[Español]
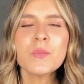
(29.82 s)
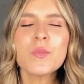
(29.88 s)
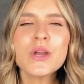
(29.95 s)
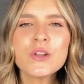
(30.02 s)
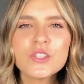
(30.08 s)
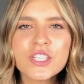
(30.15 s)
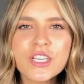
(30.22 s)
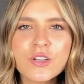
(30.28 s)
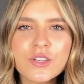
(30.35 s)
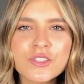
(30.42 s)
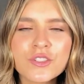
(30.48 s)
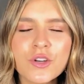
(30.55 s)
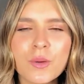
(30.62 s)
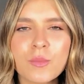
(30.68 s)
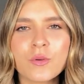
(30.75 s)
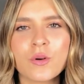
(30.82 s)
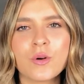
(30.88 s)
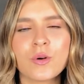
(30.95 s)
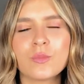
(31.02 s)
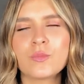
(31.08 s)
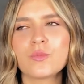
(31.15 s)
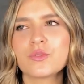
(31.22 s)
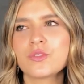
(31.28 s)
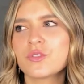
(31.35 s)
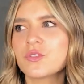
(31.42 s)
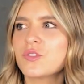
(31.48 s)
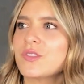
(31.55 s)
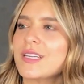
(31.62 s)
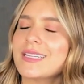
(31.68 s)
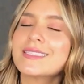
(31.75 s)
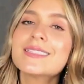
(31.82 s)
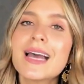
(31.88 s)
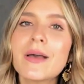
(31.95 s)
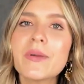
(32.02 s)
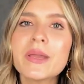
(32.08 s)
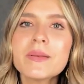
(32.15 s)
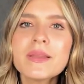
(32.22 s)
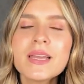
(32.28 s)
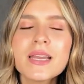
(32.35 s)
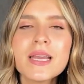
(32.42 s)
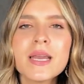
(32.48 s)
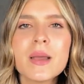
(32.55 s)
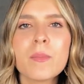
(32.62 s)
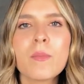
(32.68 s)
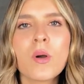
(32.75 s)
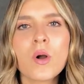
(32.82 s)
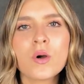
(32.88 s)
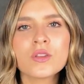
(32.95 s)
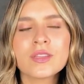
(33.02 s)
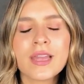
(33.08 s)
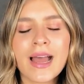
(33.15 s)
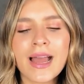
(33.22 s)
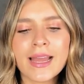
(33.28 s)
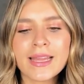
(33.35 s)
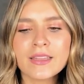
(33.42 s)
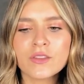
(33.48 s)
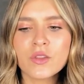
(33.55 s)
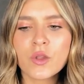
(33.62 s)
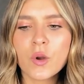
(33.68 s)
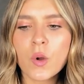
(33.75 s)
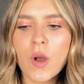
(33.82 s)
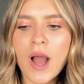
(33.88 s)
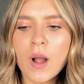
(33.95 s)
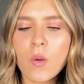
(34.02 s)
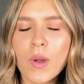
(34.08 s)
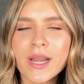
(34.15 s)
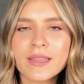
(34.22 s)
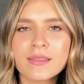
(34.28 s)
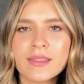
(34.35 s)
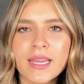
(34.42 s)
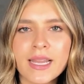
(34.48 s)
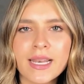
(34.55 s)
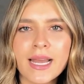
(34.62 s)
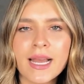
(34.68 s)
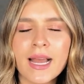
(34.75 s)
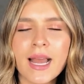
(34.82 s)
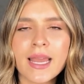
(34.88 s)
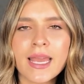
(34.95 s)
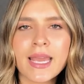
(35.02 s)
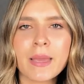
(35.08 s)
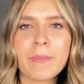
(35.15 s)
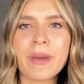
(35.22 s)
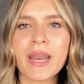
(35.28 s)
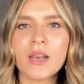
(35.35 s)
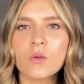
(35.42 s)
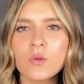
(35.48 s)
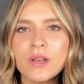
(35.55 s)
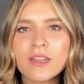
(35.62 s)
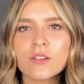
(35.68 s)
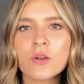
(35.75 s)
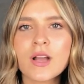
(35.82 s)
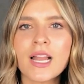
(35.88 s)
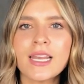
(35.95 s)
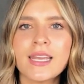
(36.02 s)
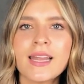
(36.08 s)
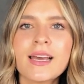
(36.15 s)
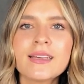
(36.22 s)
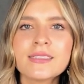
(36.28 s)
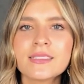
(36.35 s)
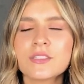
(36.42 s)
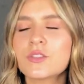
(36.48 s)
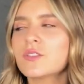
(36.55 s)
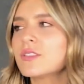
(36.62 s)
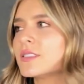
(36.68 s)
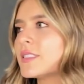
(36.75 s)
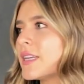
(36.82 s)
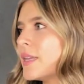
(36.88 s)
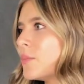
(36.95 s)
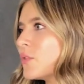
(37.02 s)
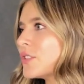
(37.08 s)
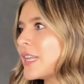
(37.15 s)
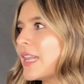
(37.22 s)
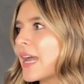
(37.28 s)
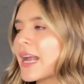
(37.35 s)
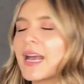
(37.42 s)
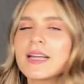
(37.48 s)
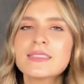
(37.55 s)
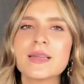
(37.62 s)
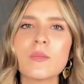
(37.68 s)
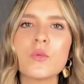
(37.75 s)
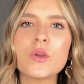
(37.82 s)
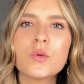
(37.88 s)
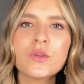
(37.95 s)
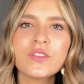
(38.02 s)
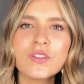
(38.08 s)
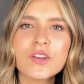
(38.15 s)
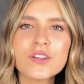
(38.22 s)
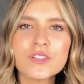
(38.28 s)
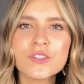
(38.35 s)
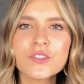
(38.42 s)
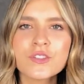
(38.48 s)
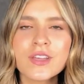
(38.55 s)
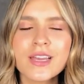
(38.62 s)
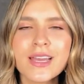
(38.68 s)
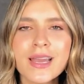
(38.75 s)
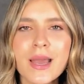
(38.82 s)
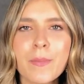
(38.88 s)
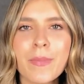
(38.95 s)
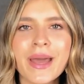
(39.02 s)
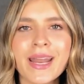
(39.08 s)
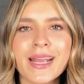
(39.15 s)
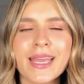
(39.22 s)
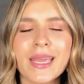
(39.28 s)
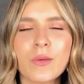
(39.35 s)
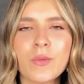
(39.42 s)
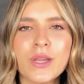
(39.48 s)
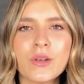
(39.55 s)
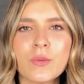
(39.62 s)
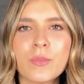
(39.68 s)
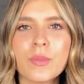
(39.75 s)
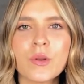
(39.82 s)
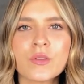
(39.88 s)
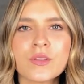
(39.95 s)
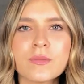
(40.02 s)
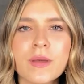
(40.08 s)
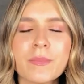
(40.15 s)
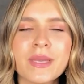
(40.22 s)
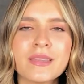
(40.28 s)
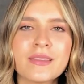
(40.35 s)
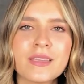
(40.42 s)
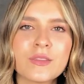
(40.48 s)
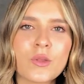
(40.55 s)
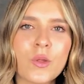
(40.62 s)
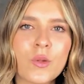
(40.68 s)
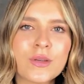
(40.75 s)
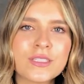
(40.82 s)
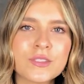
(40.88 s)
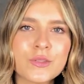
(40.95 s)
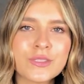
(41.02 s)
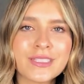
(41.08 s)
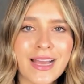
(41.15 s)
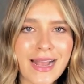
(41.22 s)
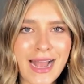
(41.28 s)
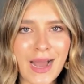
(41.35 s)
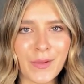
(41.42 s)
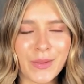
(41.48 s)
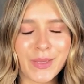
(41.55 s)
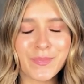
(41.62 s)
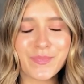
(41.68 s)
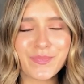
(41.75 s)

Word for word: Bueno chicos, como muchos de ustedes saben, Bogotá entró a cuarentena eh, para algunas localidades, entonces seguimos en la casa muy juiciosos para que, bueno, próximamente todo esto se acabe.